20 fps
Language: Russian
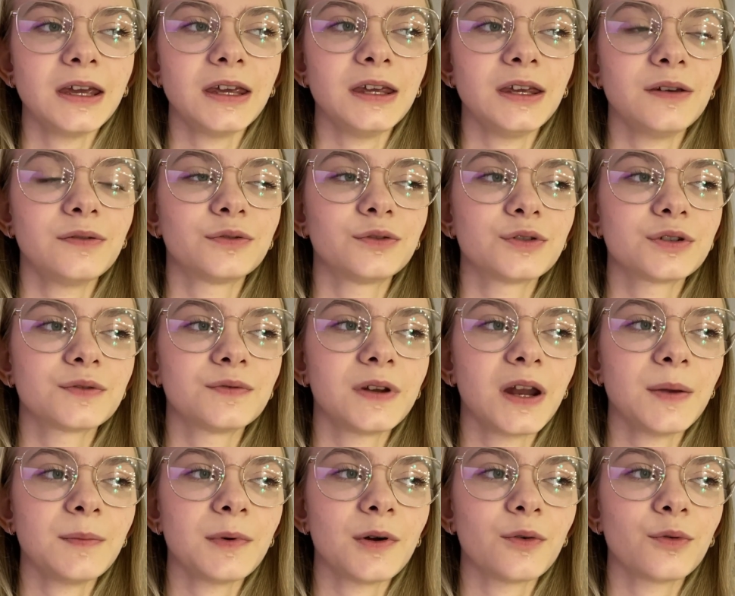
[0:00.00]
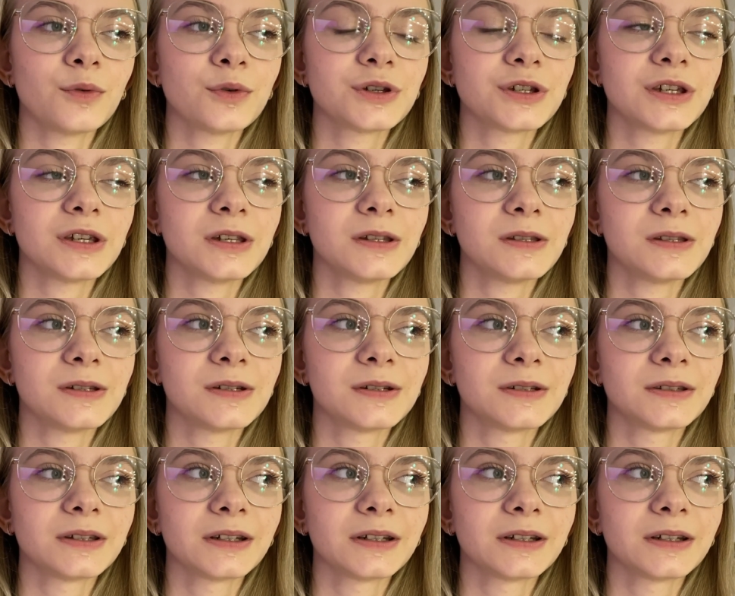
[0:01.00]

и в то же время очень э,